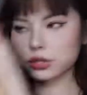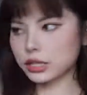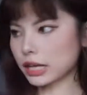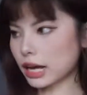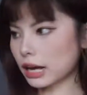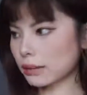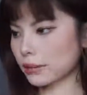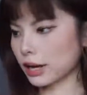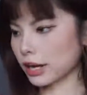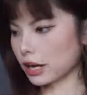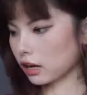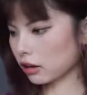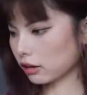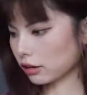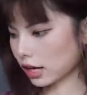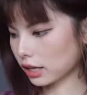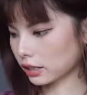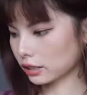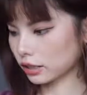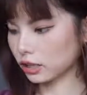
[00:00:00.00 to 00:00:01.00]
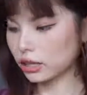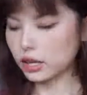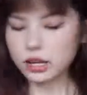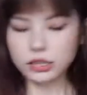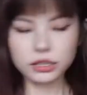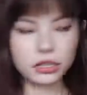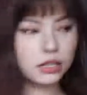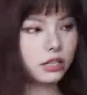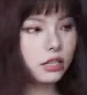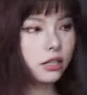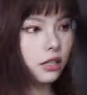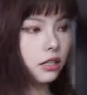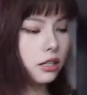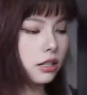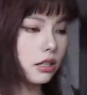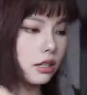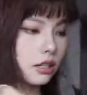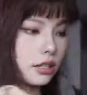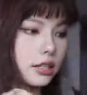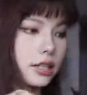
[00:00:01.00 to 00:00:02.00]
得这件还蛮好看的。但是
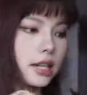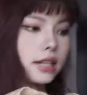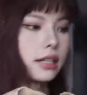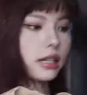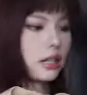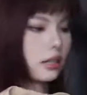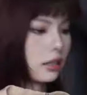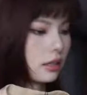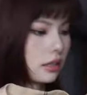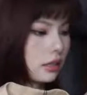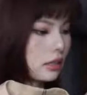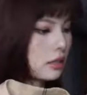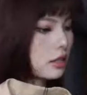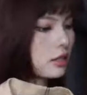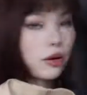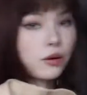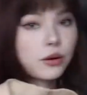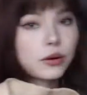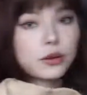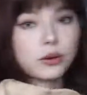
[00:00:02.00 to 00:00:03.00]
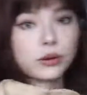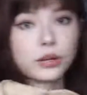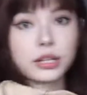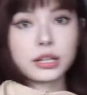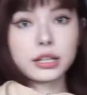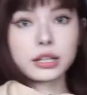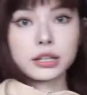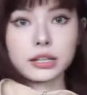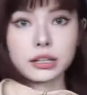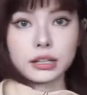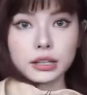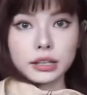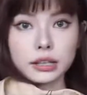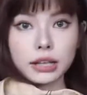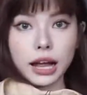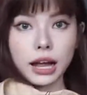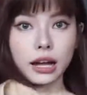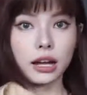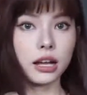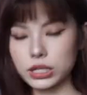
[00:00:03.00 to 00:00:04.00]
呢，这个 size 可能稍微有一点点
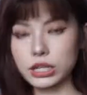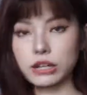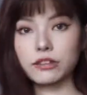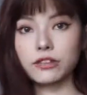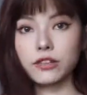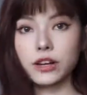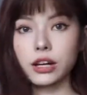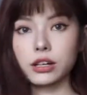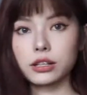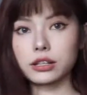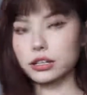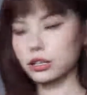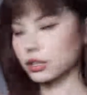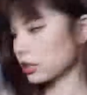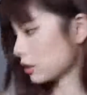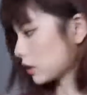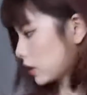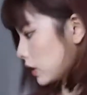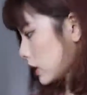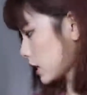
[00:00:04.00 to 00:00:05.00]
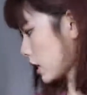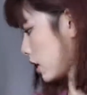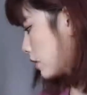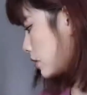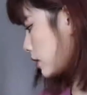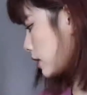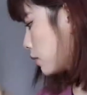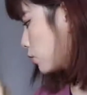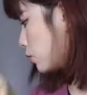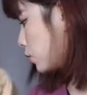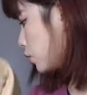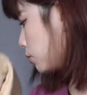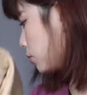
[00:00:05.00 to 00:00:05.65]
大，先放着，找一下我